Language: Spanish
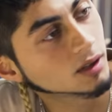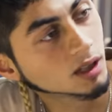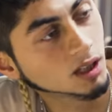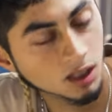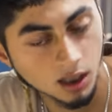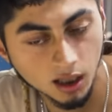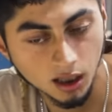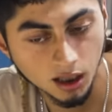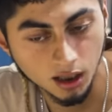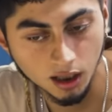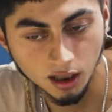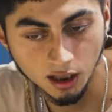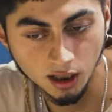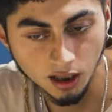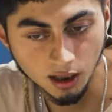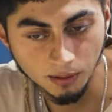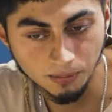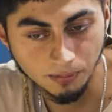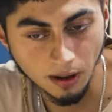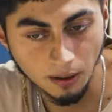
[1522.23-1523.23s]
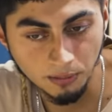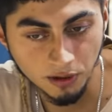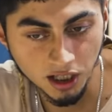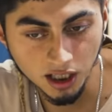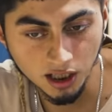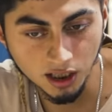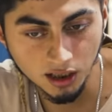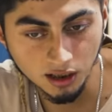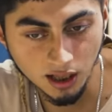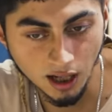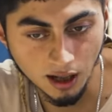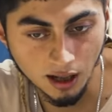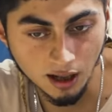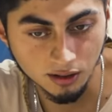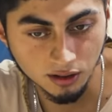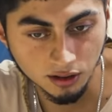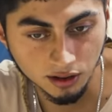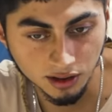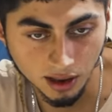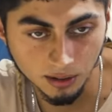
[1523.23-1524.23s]
Y, para mí,
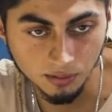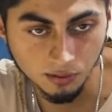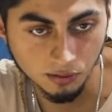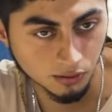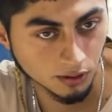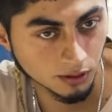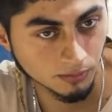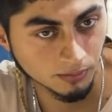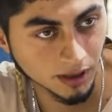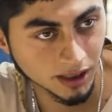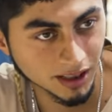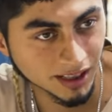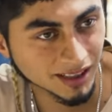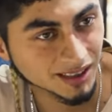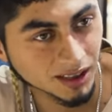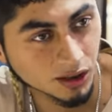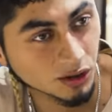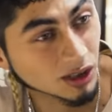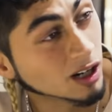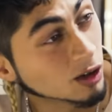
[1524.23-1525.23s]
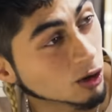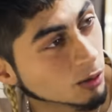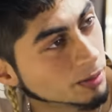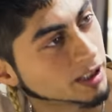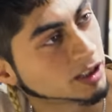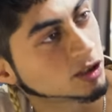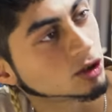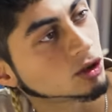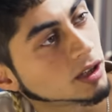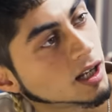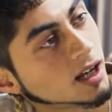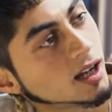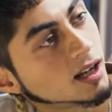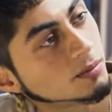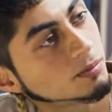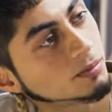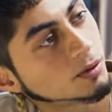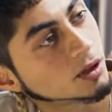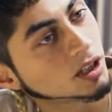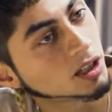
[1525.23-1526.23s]
ya no sé, pues, meterse con algo
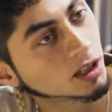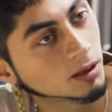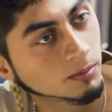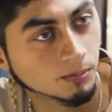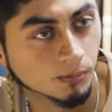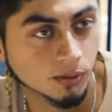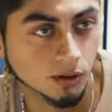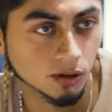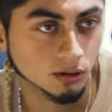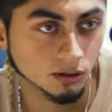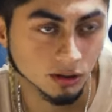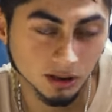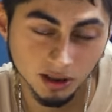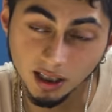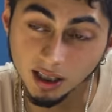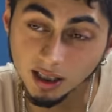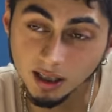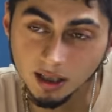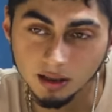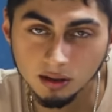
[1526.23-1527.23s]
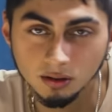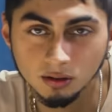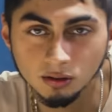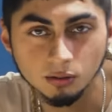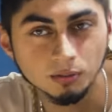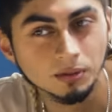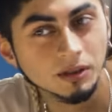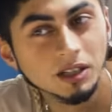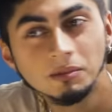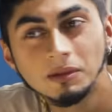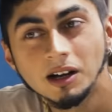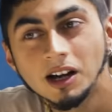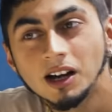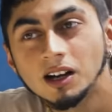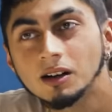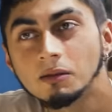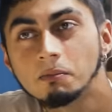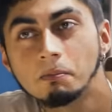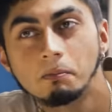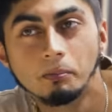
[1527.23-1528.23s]
personal, por ejemplo, no sé, tu
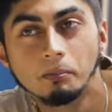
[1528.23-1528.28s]
prima